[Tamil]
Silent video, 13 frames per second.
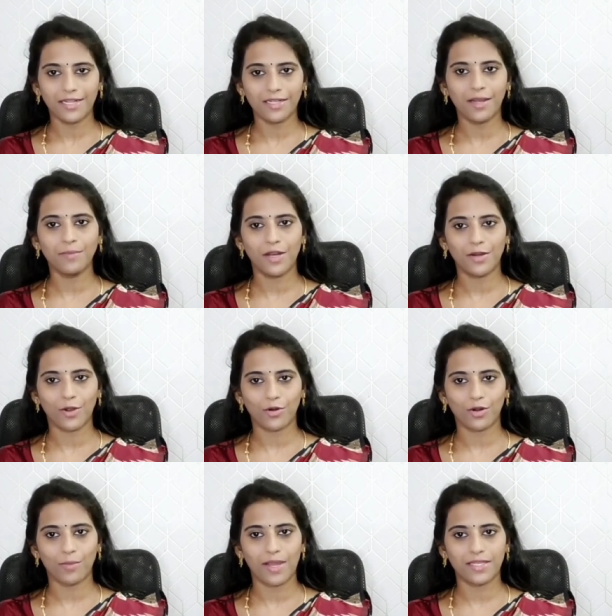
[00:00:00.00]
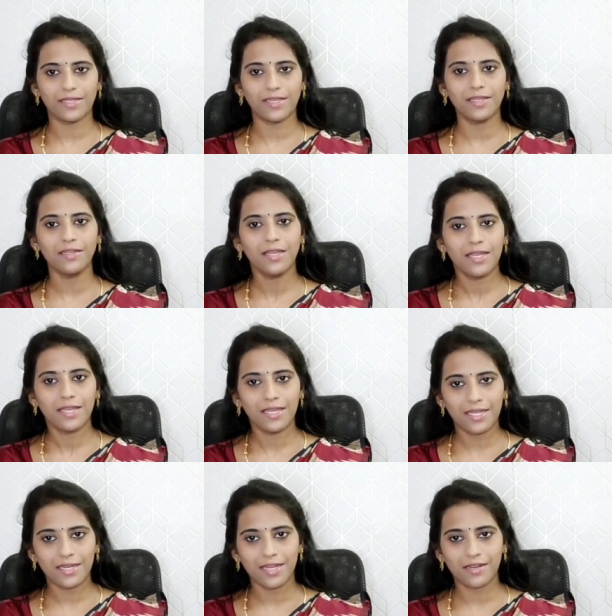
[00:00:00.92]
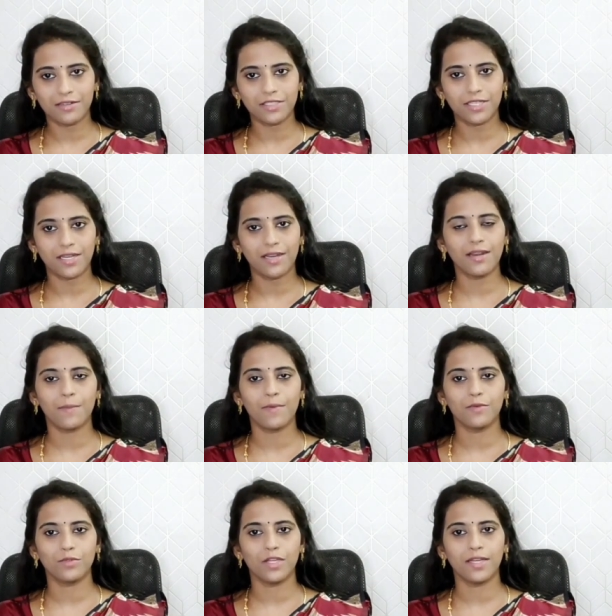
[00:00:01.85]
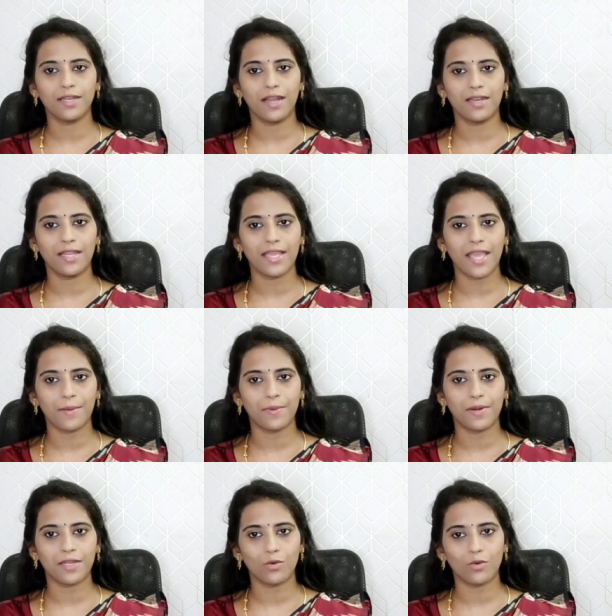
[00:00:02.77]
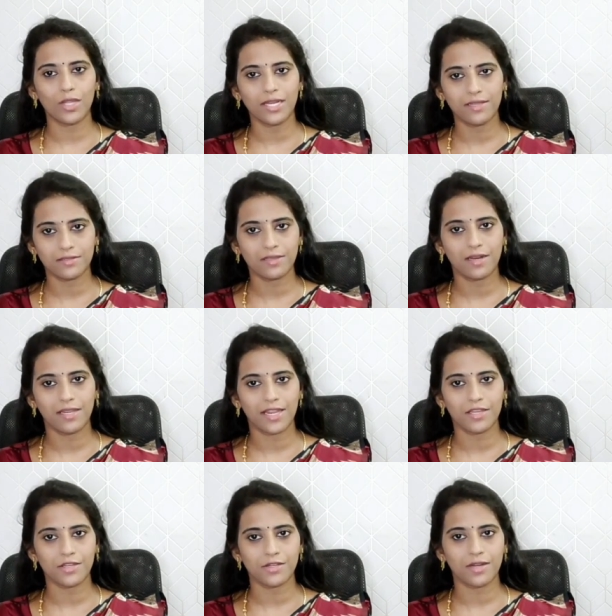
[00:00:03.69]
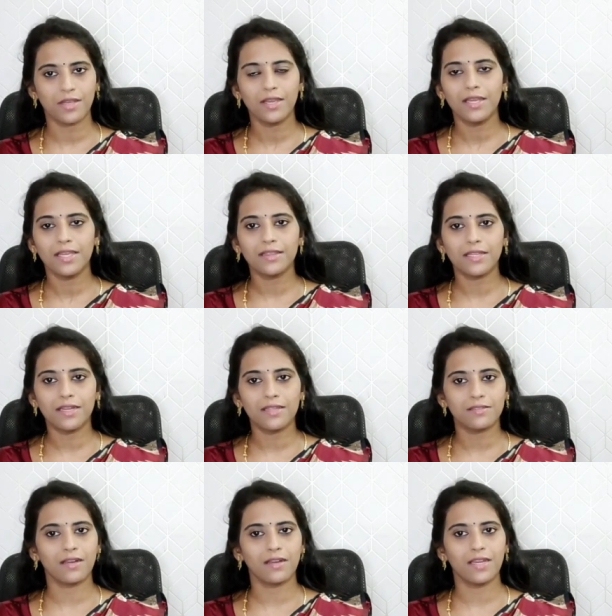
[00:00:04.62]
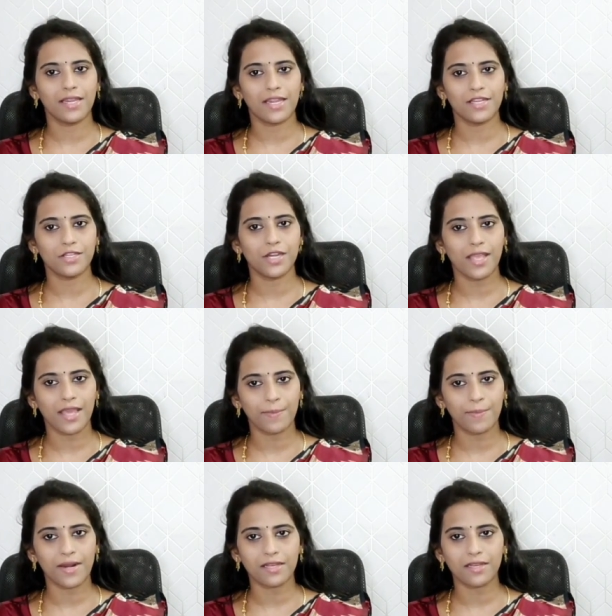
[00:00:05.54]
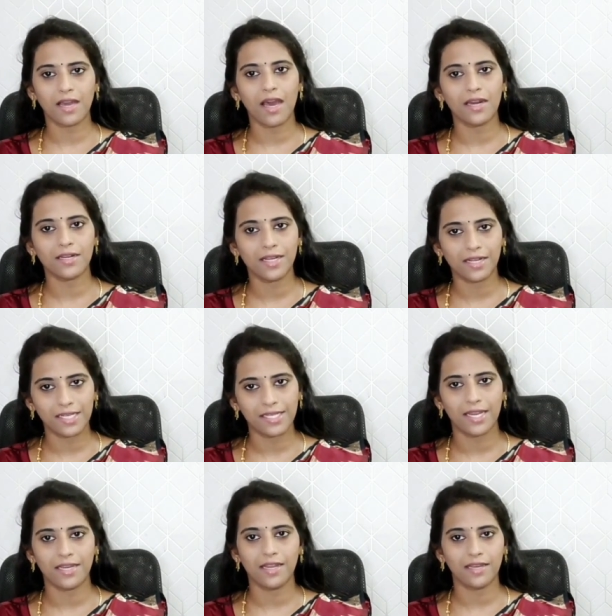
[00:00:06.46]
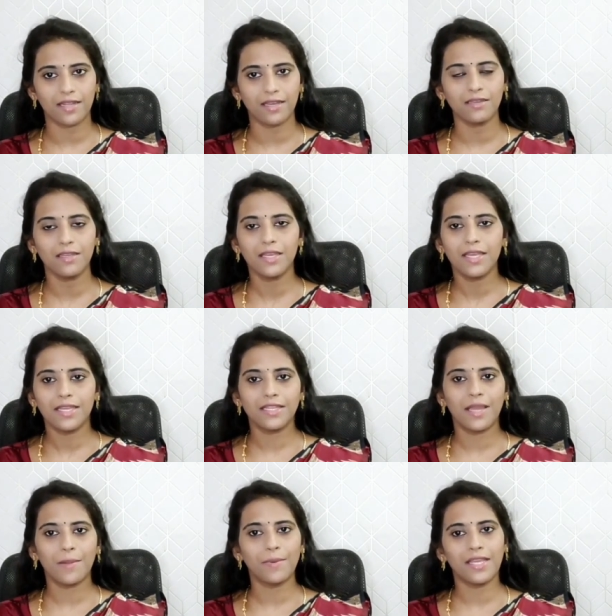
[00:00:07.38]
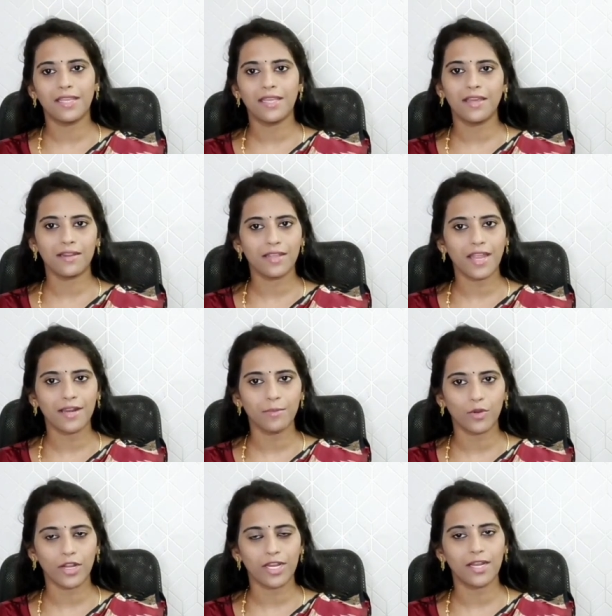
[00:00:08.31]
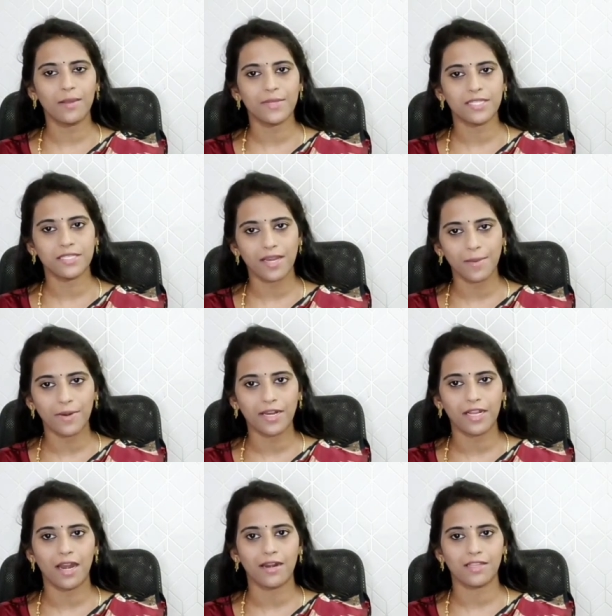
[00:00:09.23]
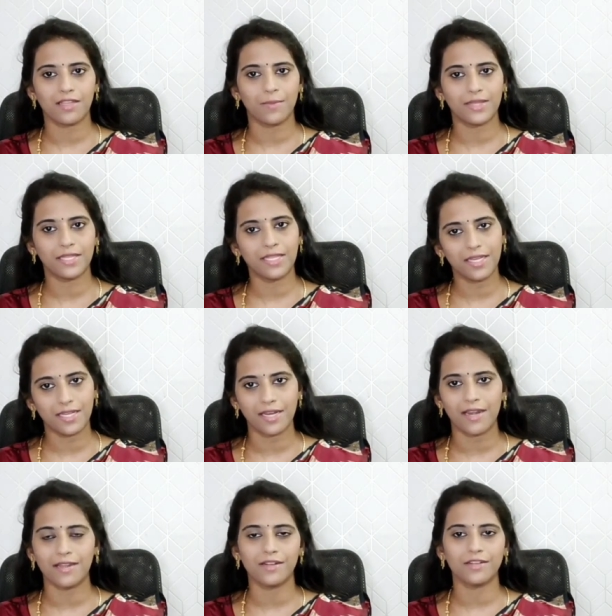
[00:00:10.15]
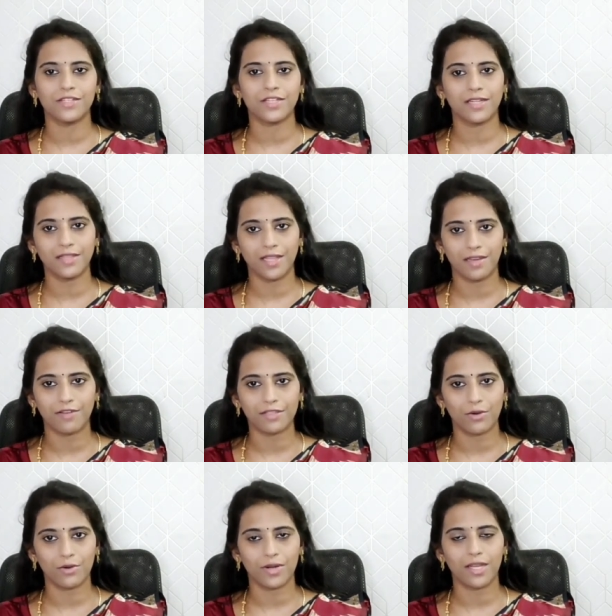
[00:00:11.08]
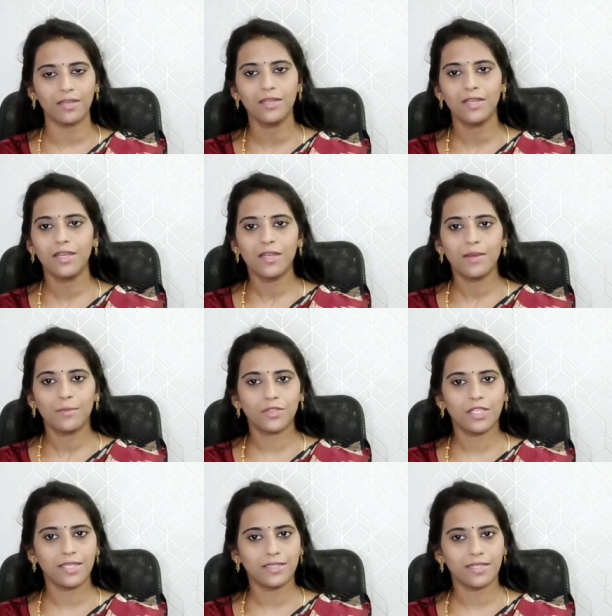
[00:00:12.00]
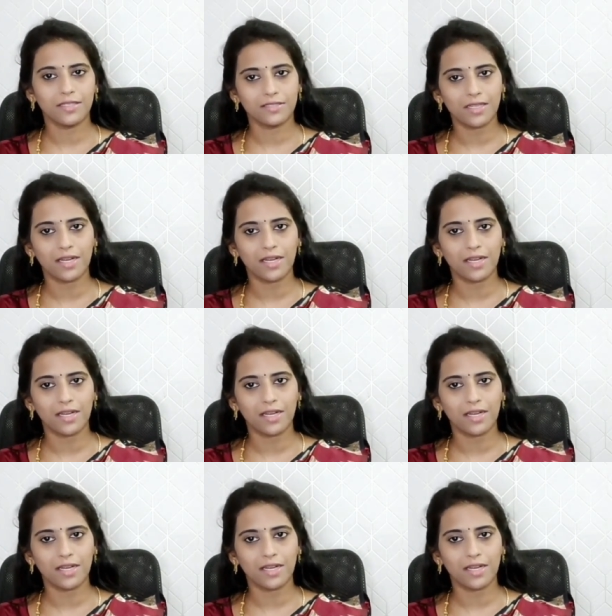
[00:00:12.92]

வணக்கம் நான் டாக்டர் மைத்லி இன்னைக்கு நிகழ்ச்சியில நம்ம உதடுகள்ல ஏற்படக்கூடிய டிஸ்கலரேஷன் இந்த டிஸ்கலரேஷன் ஏற்பட காரணங்கள் என்னென்ன இது எப்படி இயற்கையான முறையில நம்ம சரி பண்ணலான்றத பத்தி இன்னைக்கு நான் நிகழ்ச்சியில தெளிவா சொல்றேன் முதல்ல இந்த